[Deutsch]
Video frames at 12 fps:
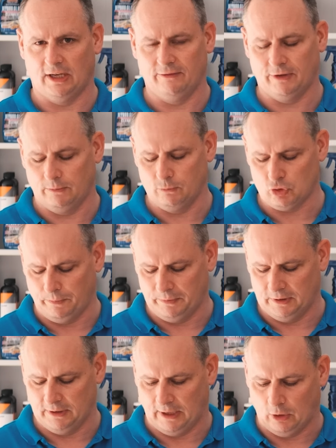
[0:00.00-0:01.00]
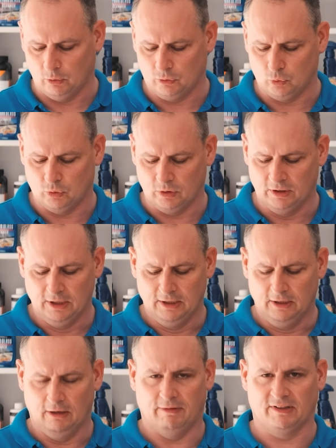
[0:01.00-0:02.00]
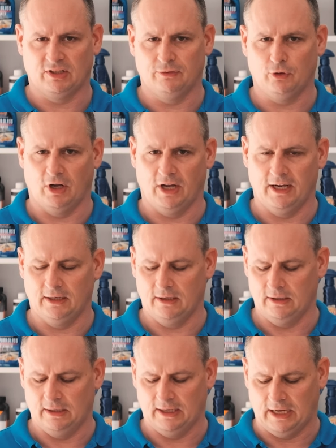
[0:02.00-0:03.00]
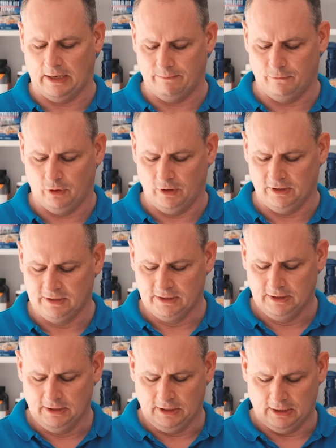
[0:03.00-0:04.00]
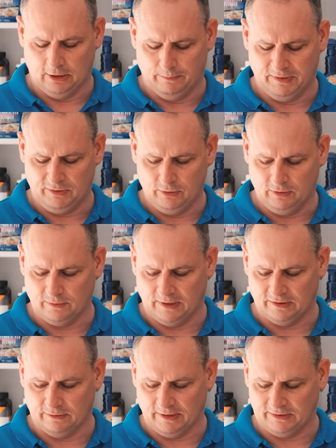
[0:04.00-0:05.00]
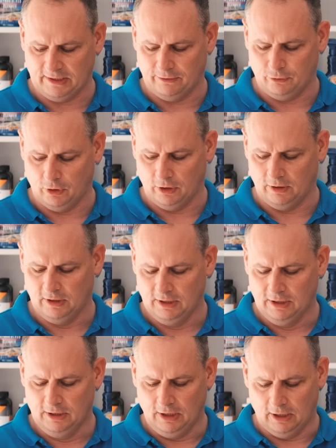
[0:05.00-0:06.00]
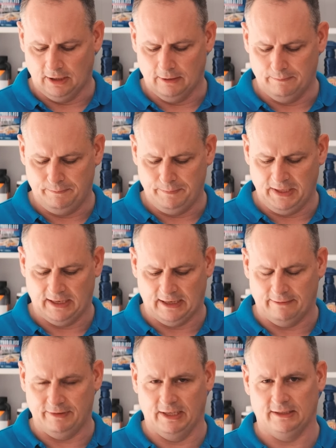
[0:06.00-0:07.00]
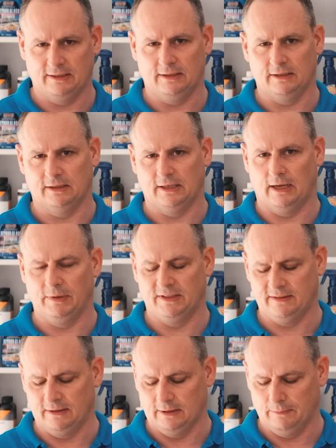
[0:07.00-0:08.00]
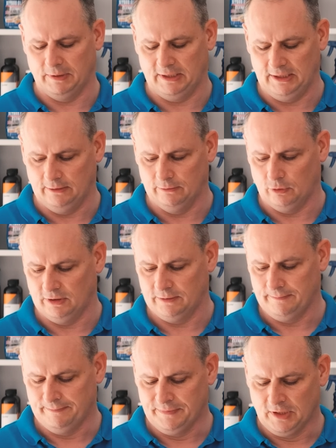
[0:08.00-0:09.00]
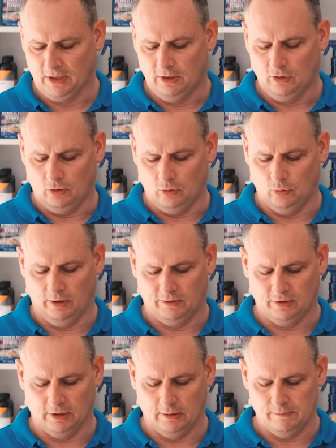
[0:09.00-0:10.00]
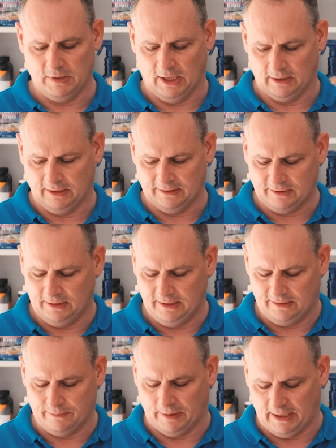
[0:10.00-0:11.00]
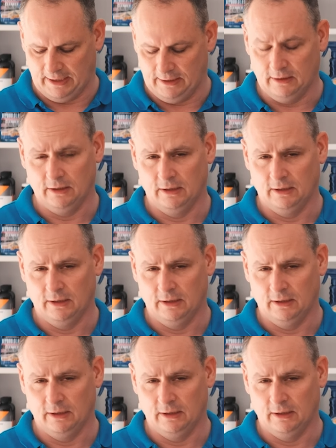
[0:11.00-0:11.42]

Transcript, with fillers: einfach im Shop äh, aussuchen, was ihr für einen haben wollt, äh, beziehungsweise was ihr für einen ähm, pH-Wert damit äh, bedienen wollt. Und ähm, ja, das sind die zwei